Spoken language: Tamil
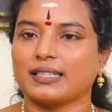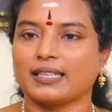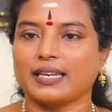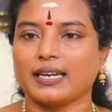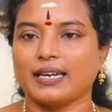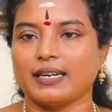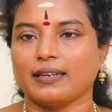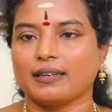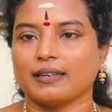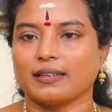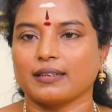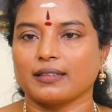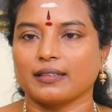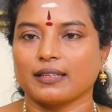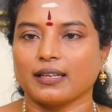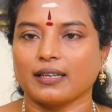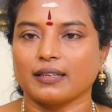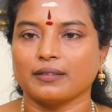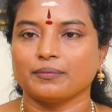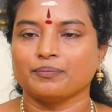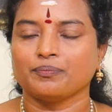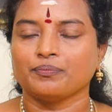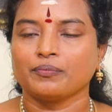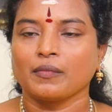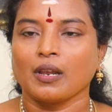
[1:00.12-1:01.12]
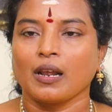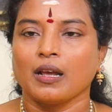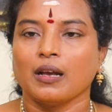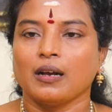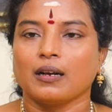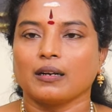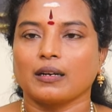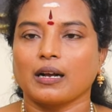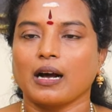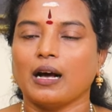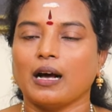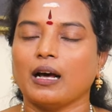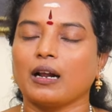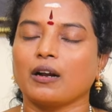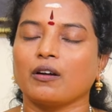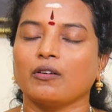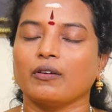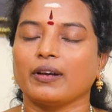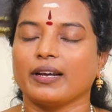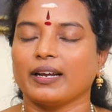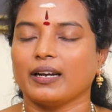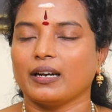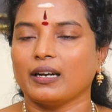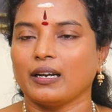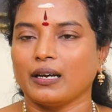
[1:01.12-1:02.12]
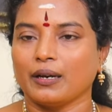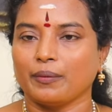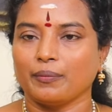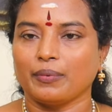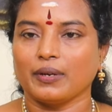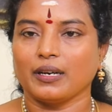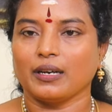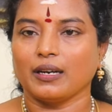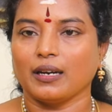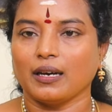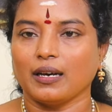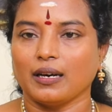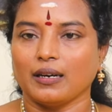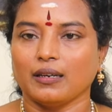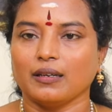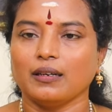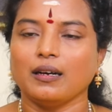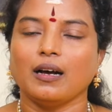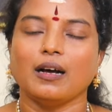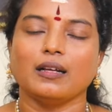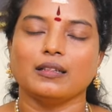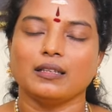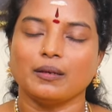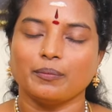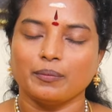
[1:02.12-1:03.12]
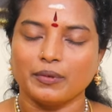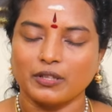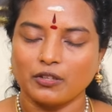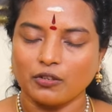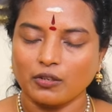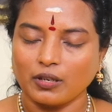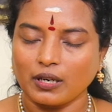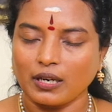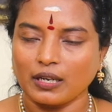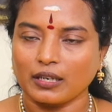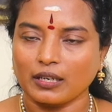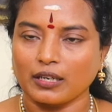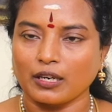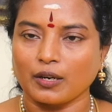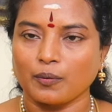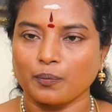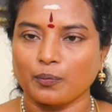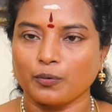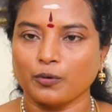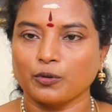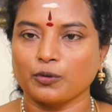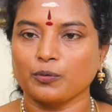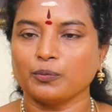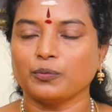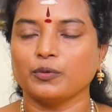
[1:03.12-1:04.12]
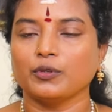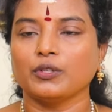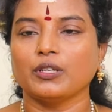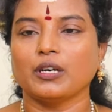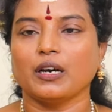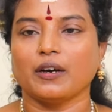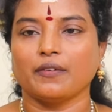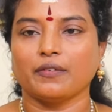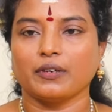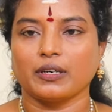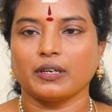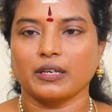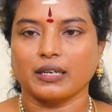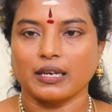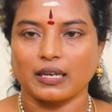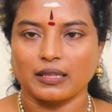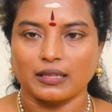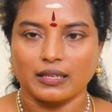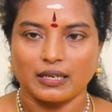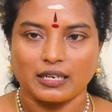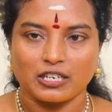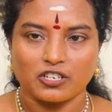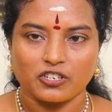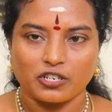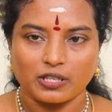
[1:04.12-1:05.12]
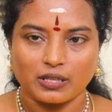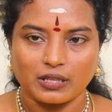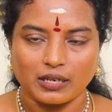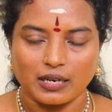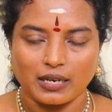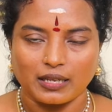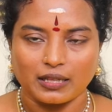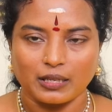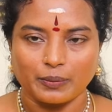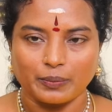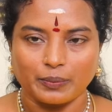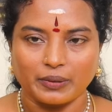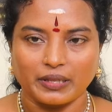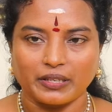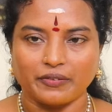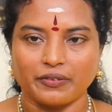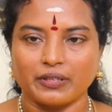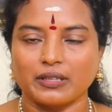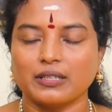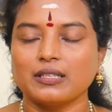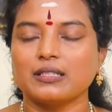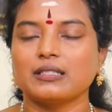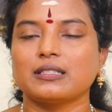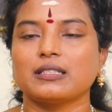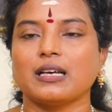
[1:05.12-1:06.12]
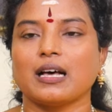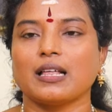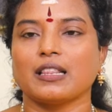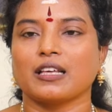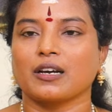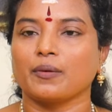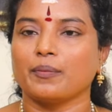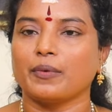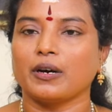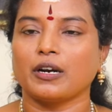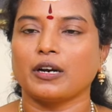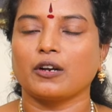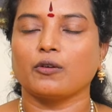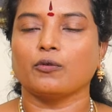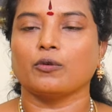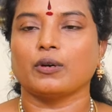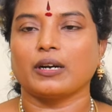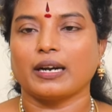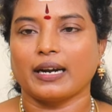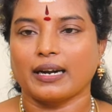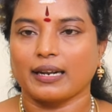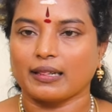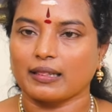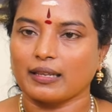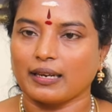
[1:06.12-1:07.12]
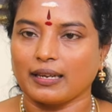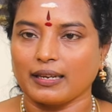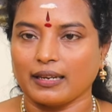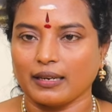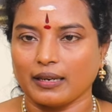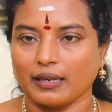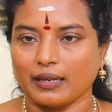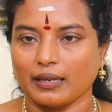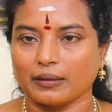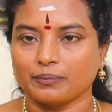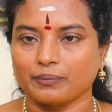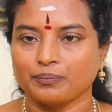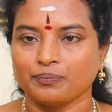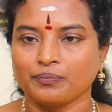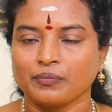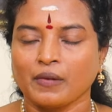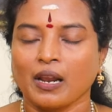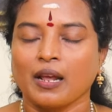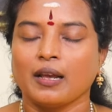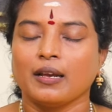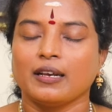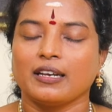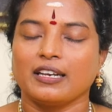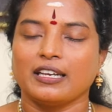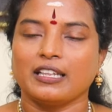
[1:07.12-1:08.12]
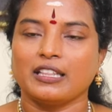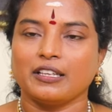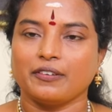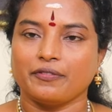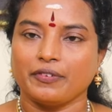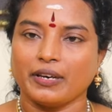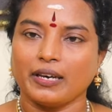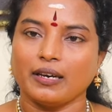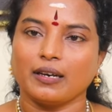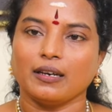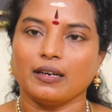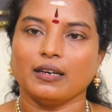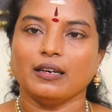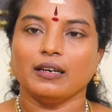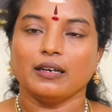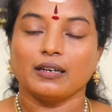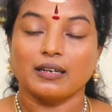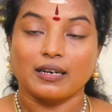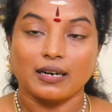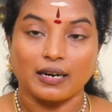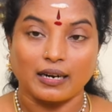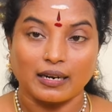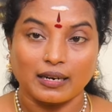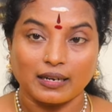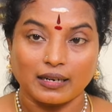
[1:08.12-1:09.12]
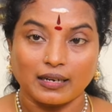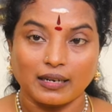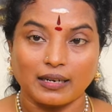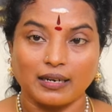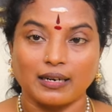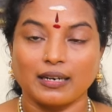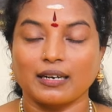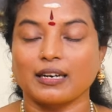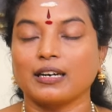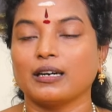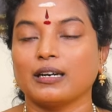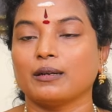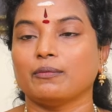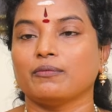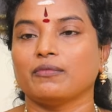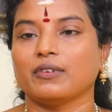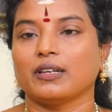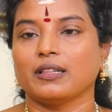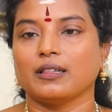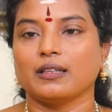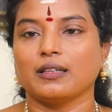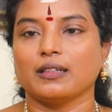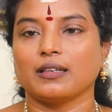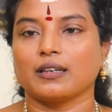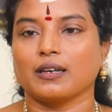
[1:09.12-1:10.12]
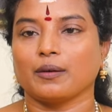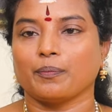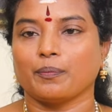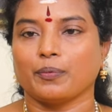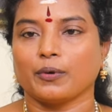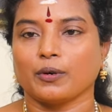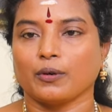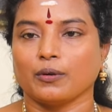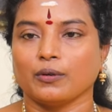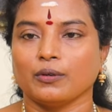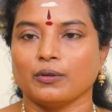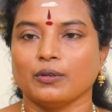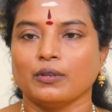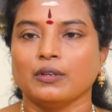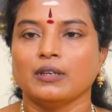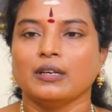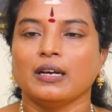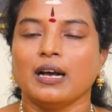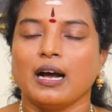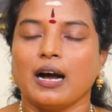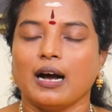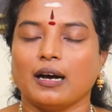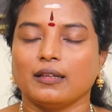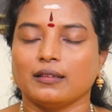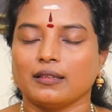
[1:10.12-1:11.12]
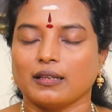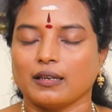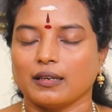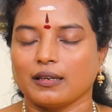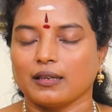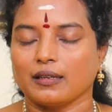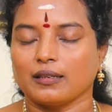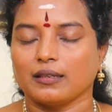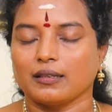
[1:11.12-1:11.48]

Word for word: சிக்கிட்டு இருந்தார் காரணம் என்ன அப்படின்னா அந்த மிதுன லக்னம் போகும்போது அவருக்கு அந்த நட்சத்திர அதிபதி வந்து சாதகமான ஒரு இடத்துல இல்லை இதுவே கடக லக்னம் வந்ததுக்கப்புறம் அந்த